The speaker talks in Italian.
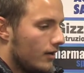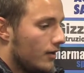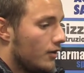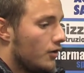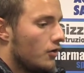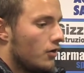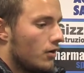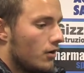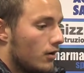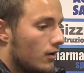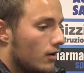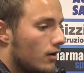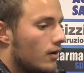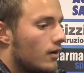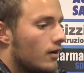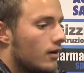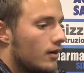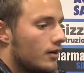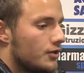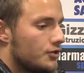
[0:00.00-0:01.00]

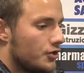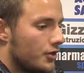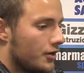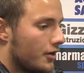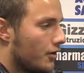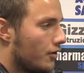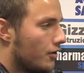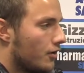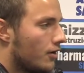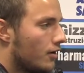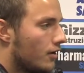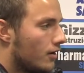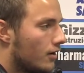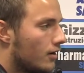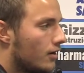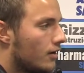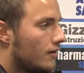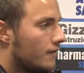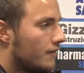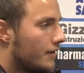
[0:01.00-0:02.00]
Io
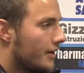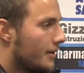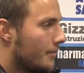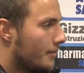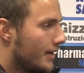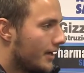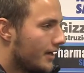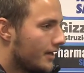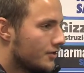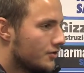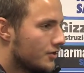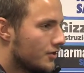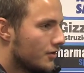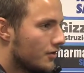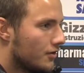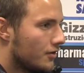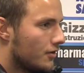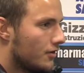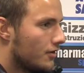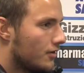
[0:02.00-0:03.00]
cercherò di fare bene,
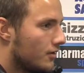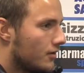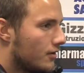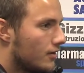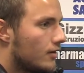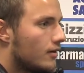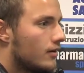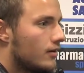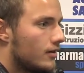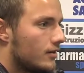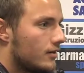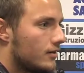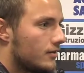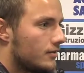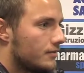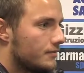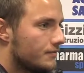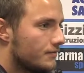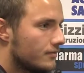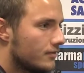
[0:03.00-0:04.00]

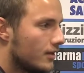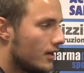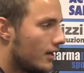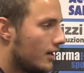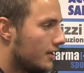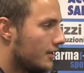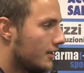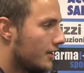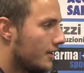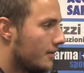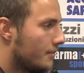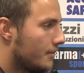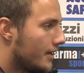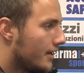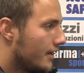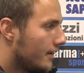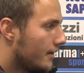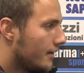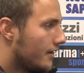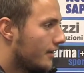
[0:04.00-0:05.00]
cercherò di allenare
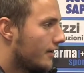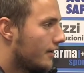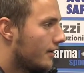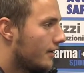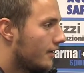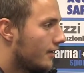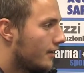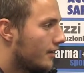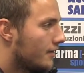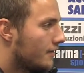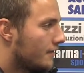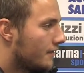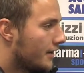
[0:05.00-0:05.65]
bene,